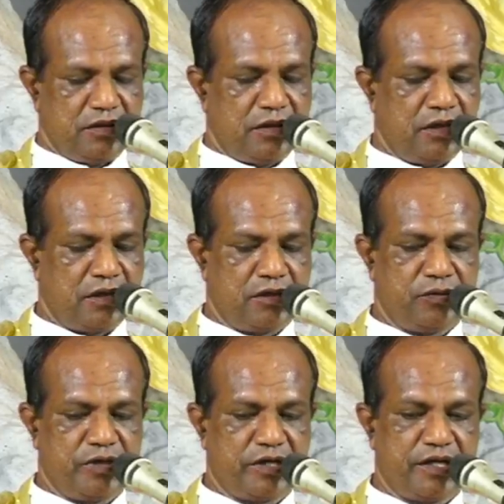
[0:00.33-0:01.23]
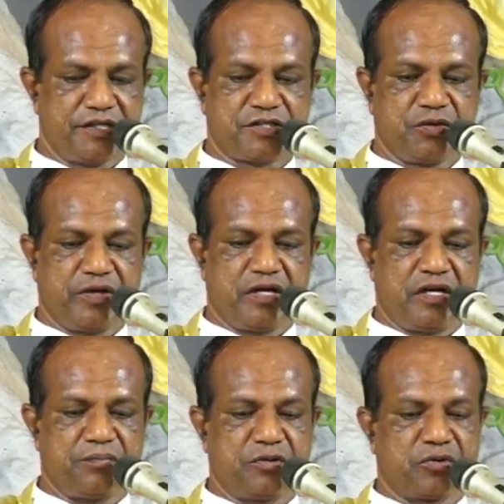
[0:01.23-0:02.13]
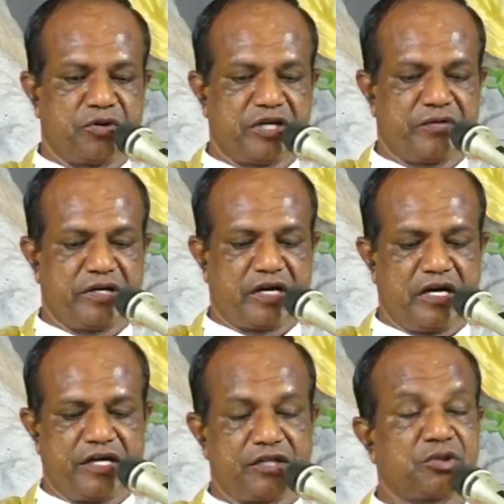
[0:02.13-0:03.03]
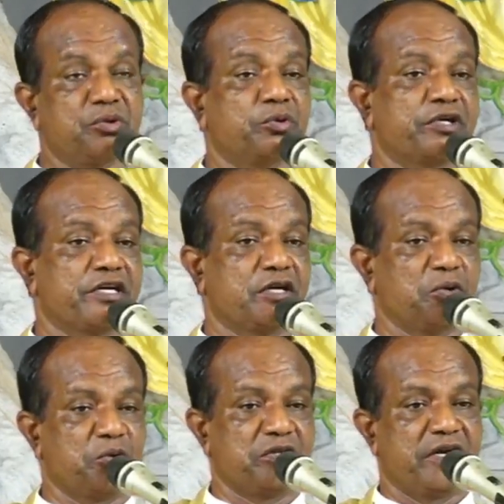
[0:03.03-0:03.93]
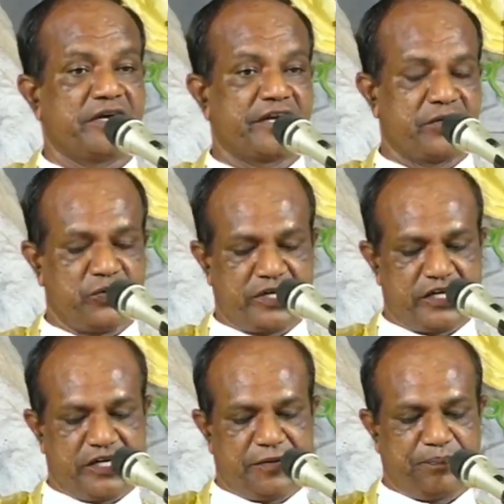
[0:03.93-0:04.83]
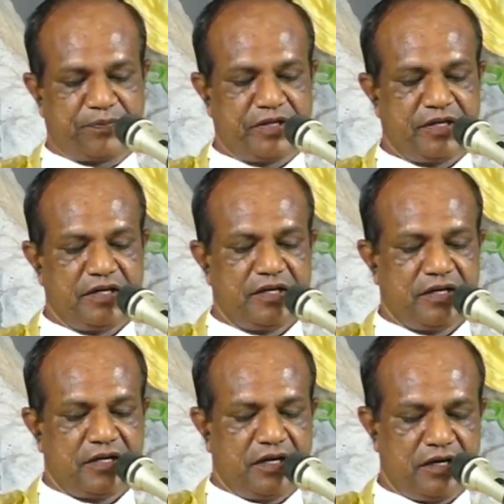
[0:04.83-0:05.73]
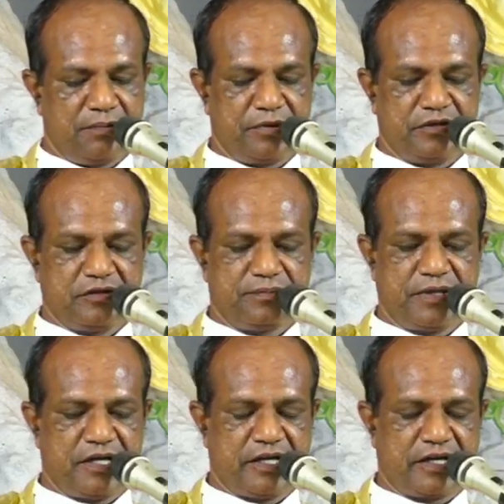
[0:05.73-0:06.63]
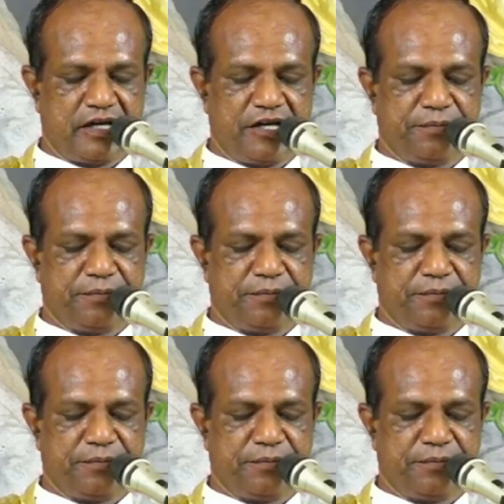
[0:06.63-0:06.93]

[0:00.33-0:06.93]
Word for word: ஆண்டவர் இயேசுவில் அன்புக்குரியவர்களே தூய லூர்த அண்ணனுடைய அன்பு பிள்ளைகளே